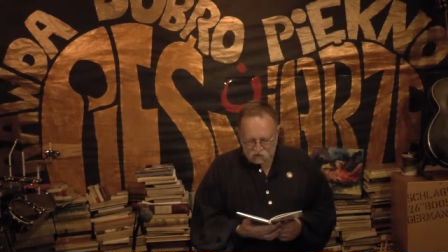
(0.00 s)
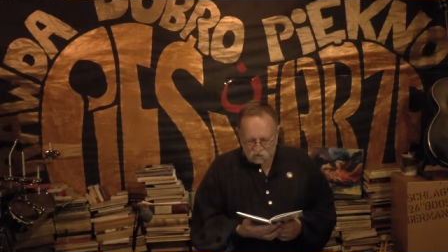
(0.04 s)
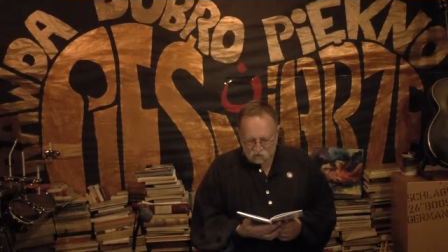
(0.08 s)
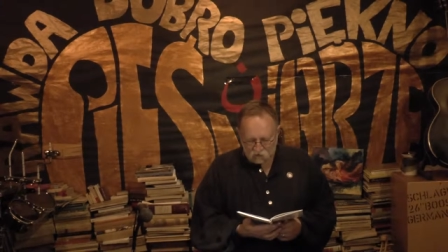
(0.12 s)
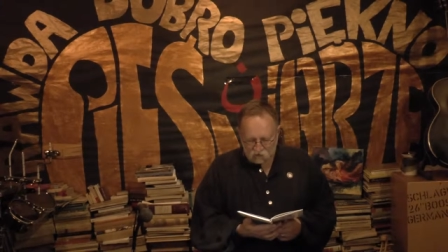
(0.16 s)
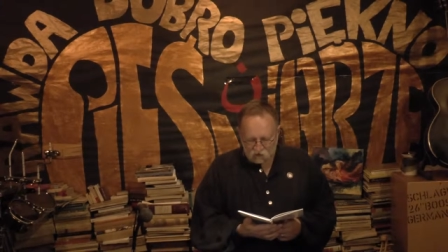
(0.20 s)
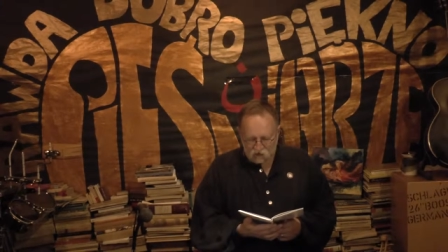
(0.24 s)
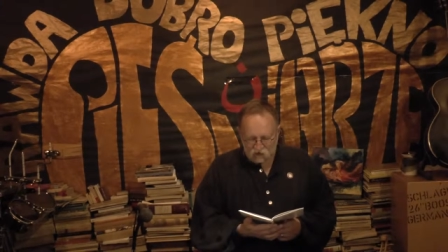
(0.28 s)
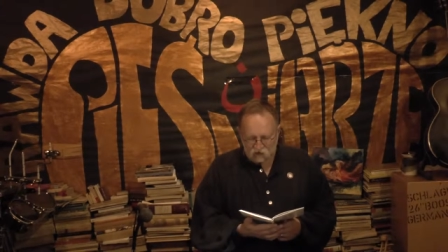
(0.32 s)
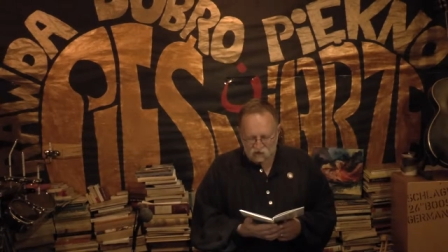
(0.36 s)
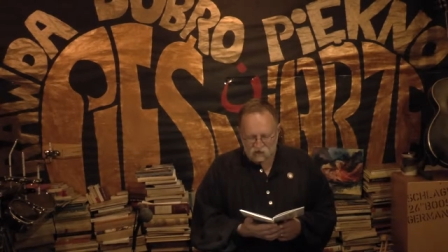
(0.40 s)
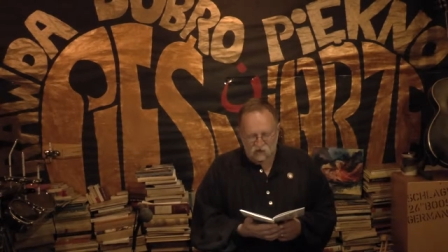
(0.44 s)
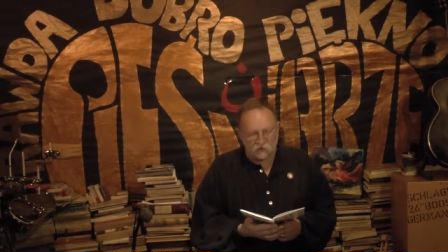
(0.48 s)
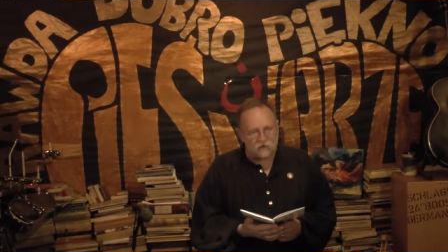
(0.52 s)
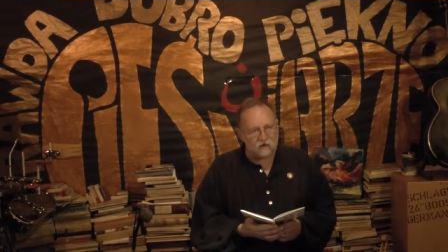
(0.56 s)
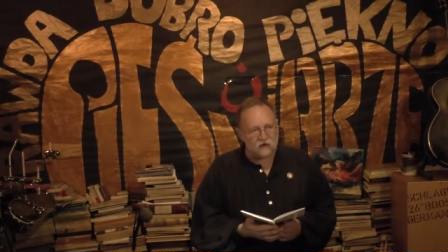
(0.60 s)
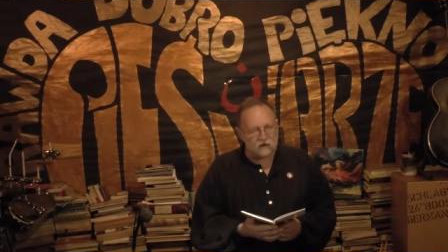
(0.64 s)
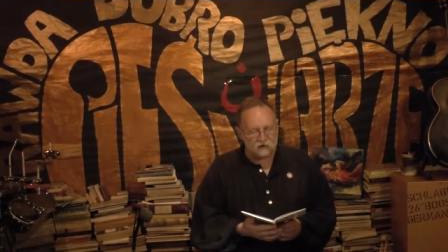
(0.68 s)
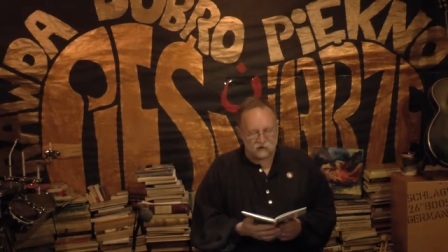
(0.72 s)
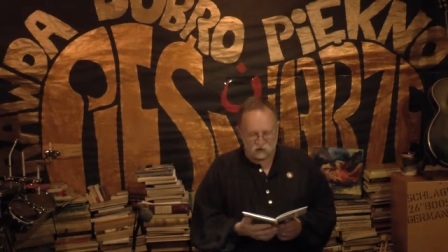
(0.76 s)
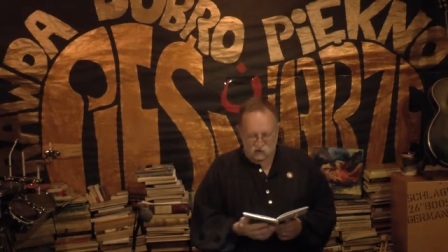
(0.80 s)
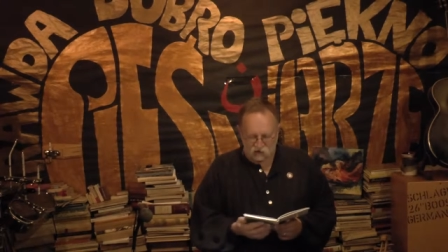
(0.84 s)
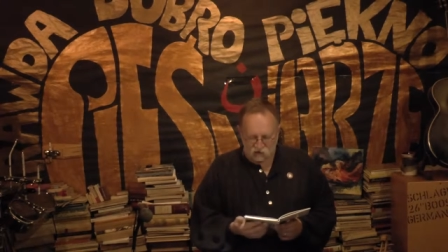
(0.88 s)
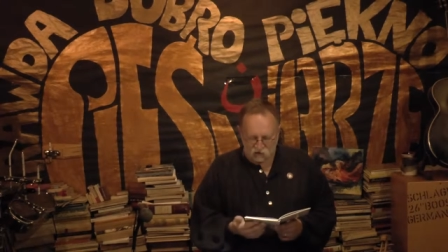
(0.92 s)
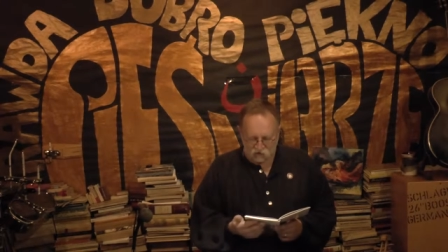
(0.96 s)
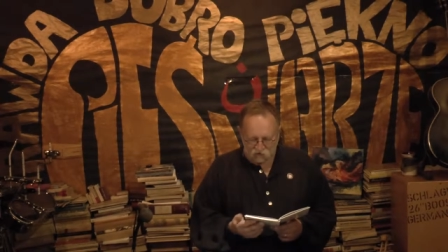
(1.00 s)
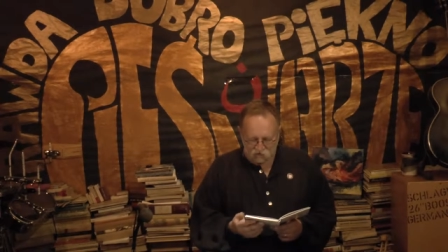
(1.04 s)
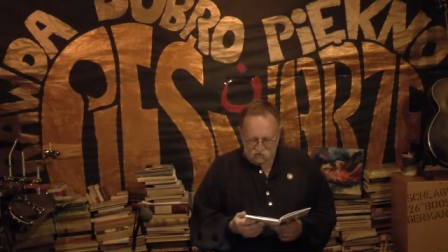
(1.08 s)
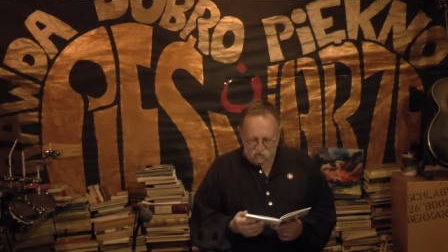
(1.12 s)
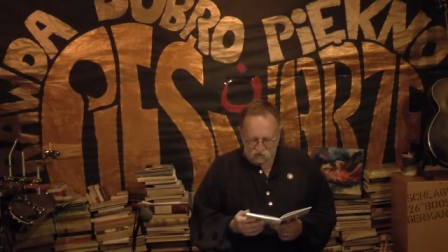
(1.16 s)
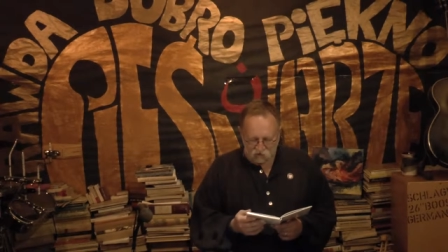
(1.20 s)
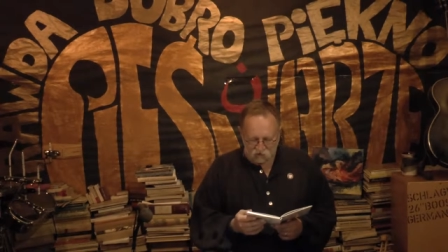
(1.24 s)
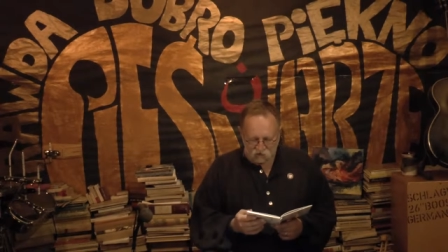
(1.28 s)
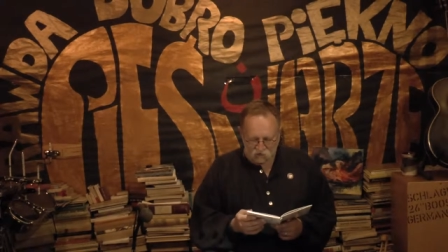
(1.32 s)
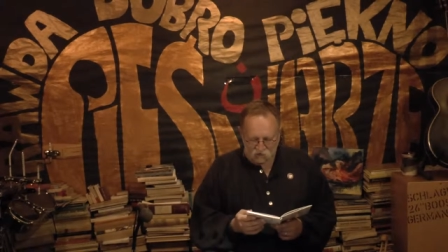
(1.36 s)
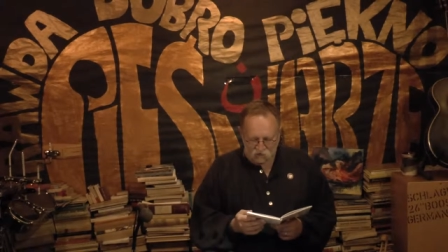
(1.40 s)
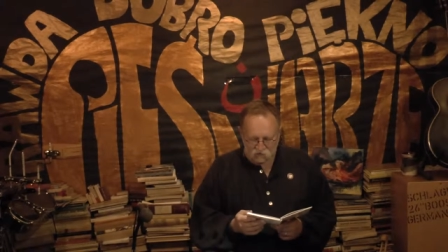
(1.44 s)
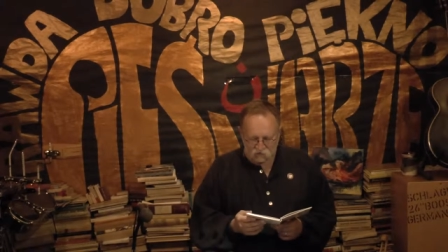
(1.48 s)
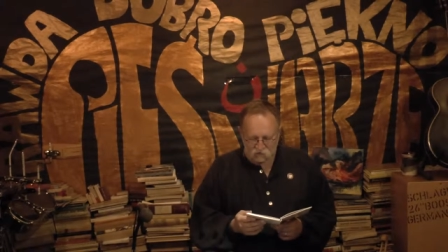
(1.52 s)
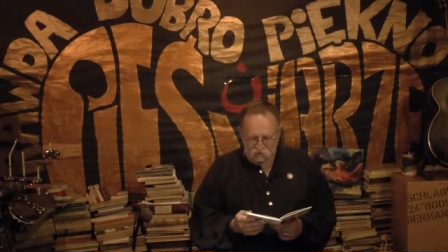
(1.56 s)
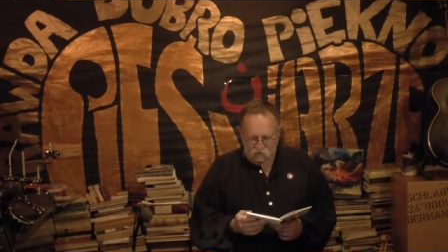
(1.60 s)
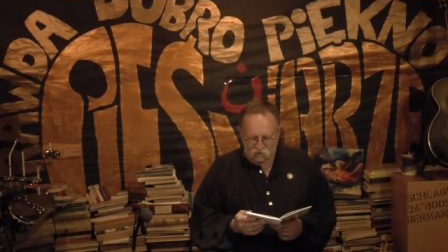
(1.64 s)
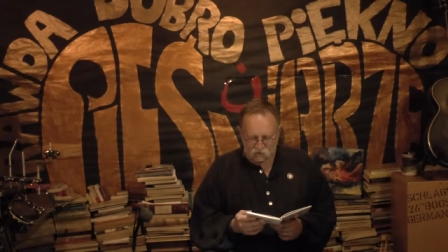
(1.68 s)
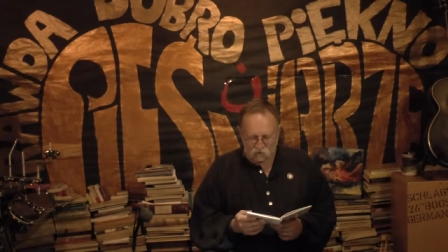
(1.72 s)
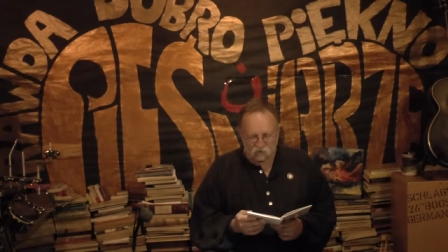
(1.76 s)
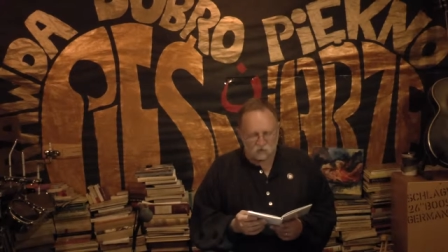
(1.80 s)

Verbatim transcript: poeta Franciszek Villon,